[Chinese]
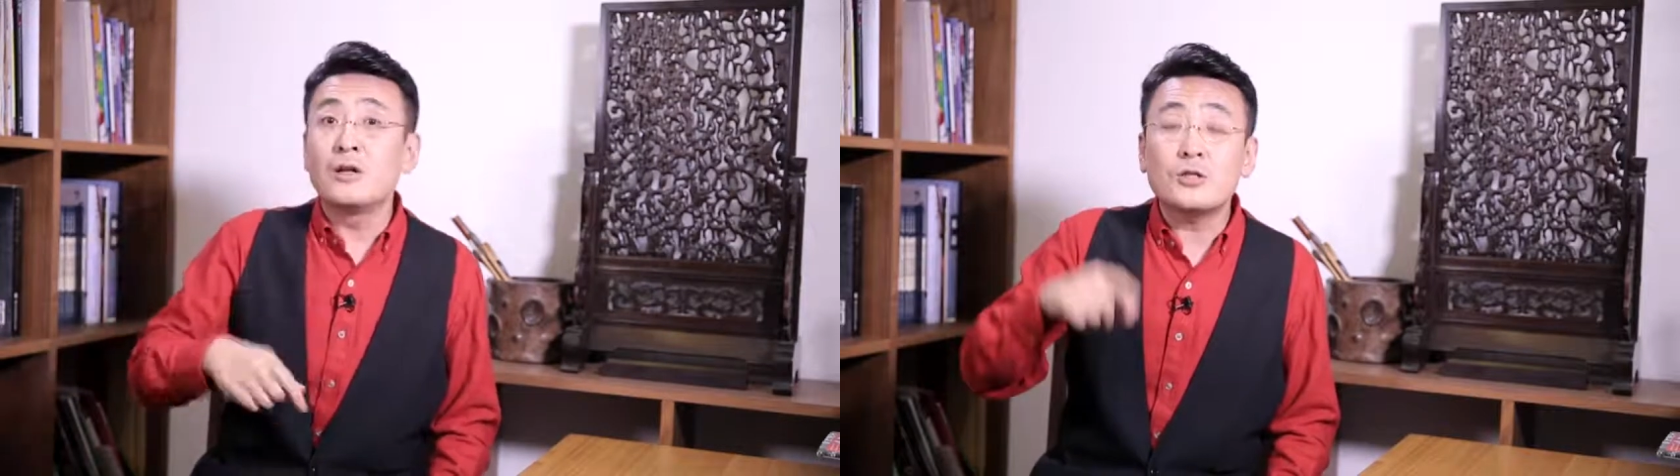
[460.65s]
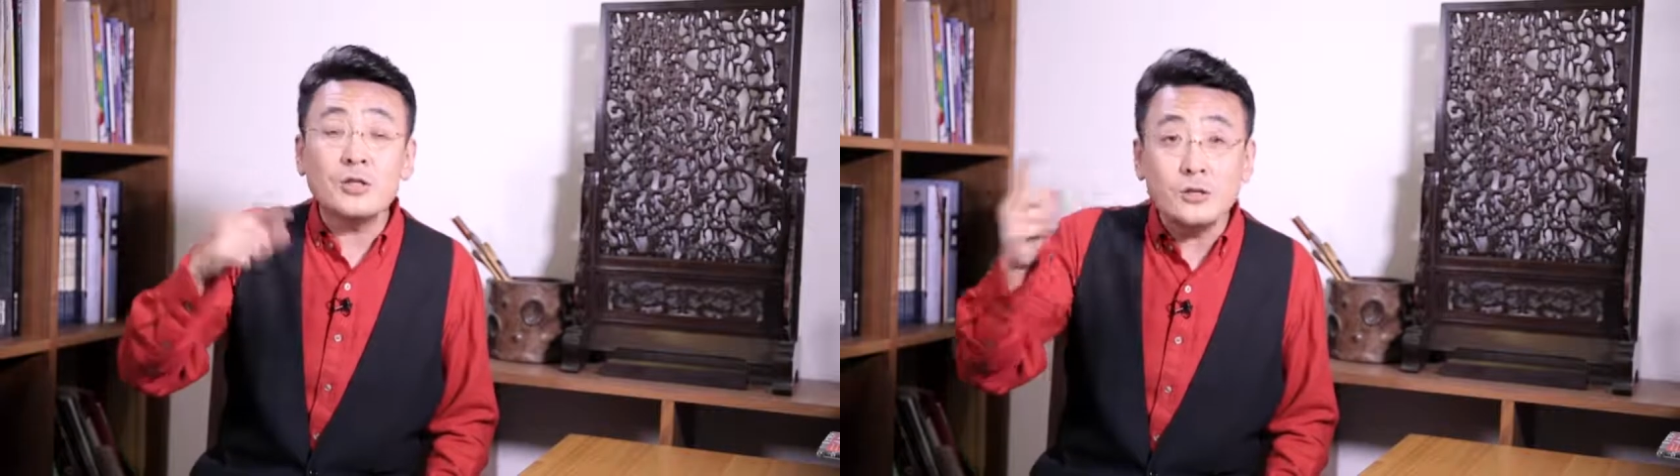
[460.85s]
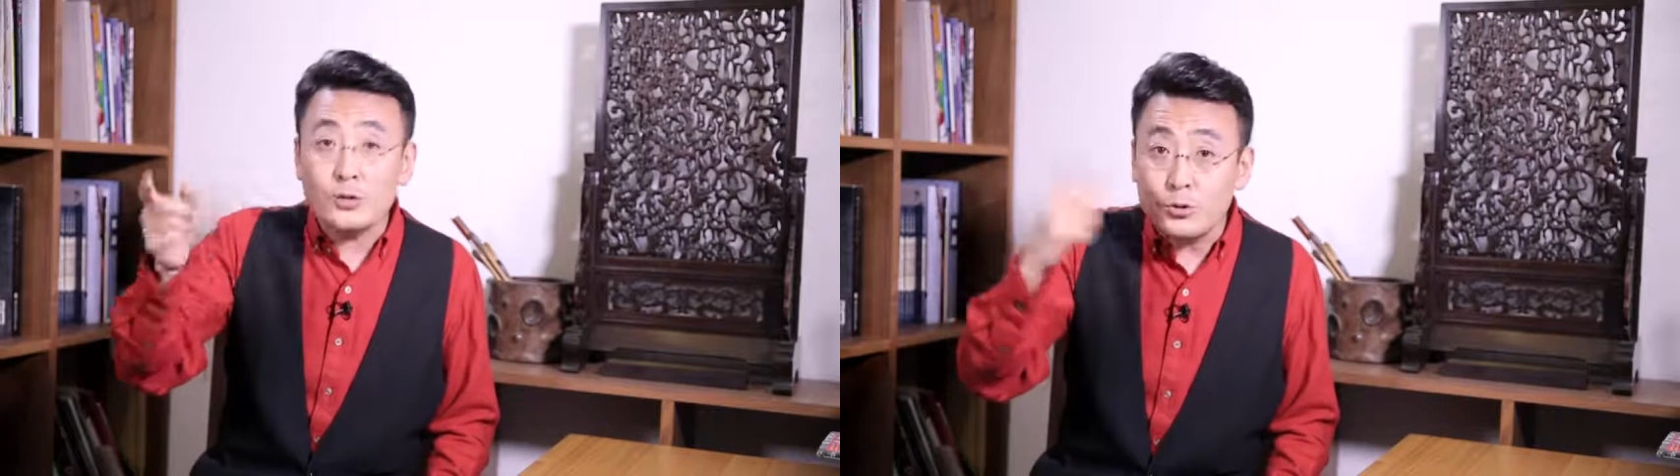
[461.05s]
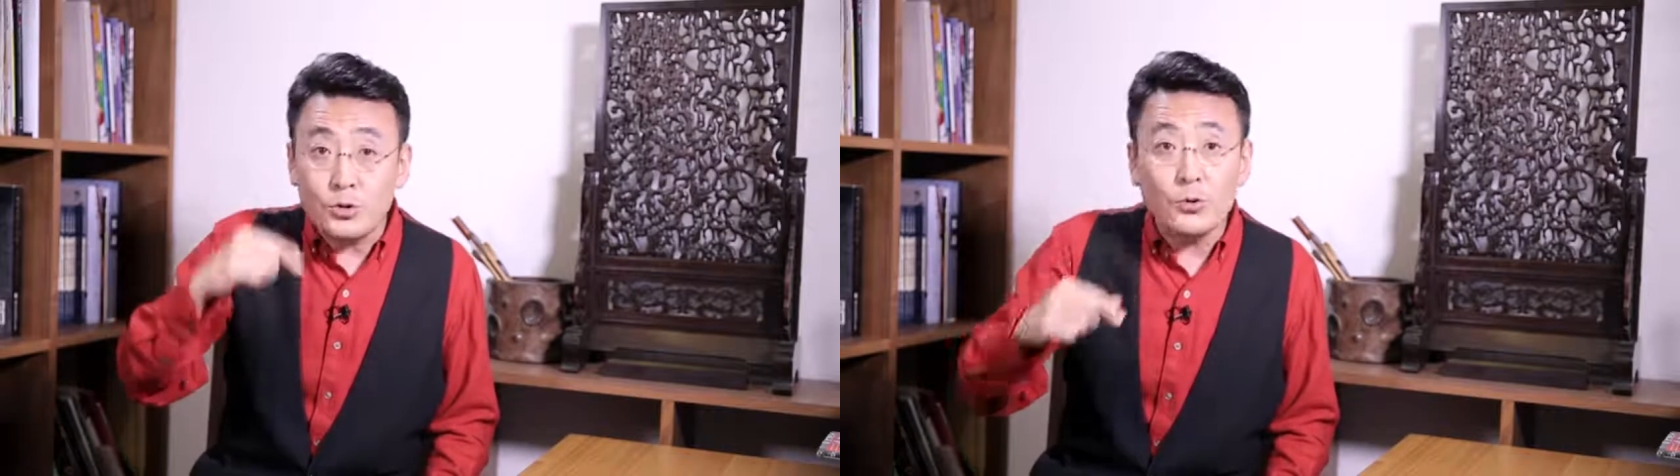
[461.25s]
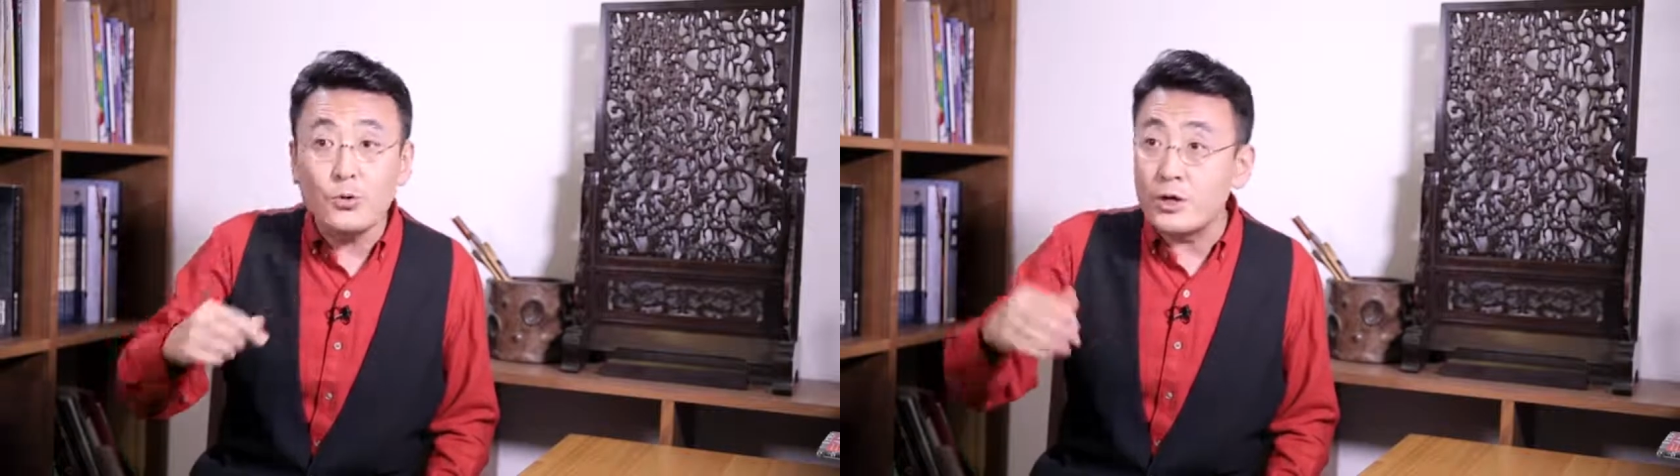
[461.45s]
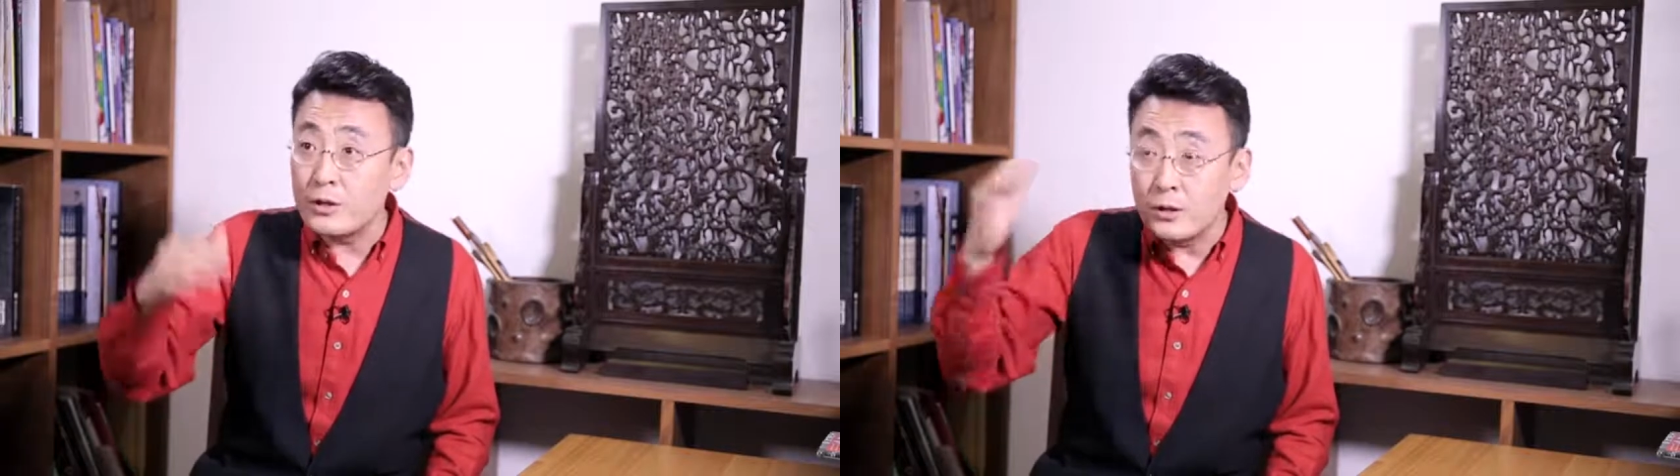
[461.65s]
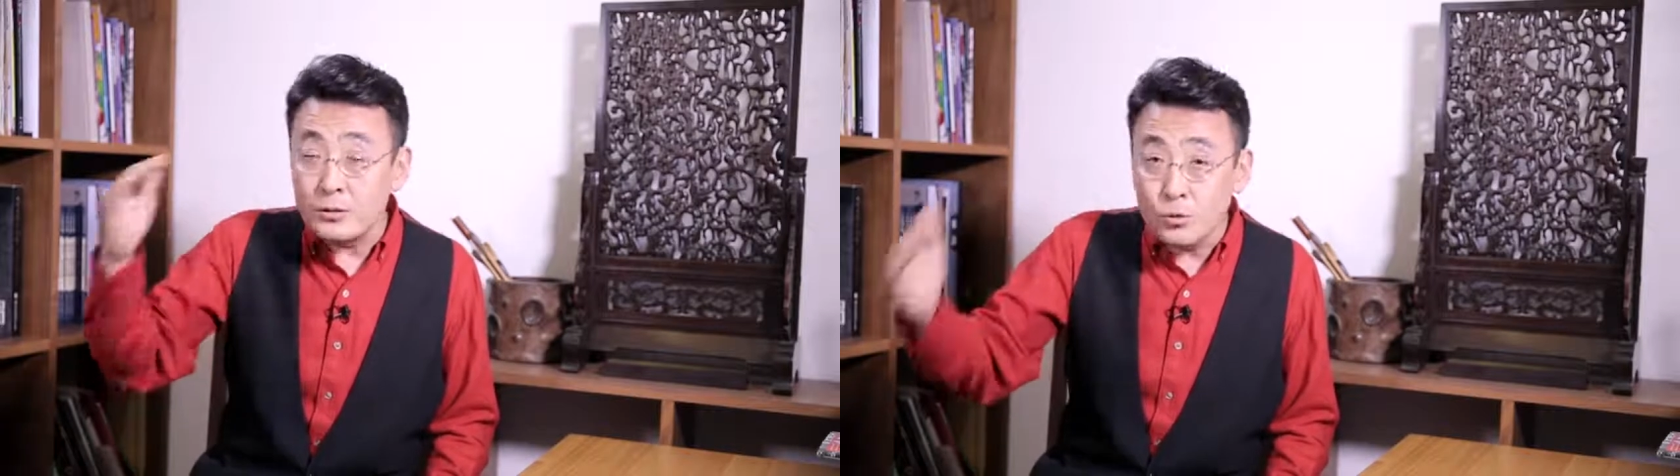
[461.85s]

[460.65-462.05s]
甚至于有可能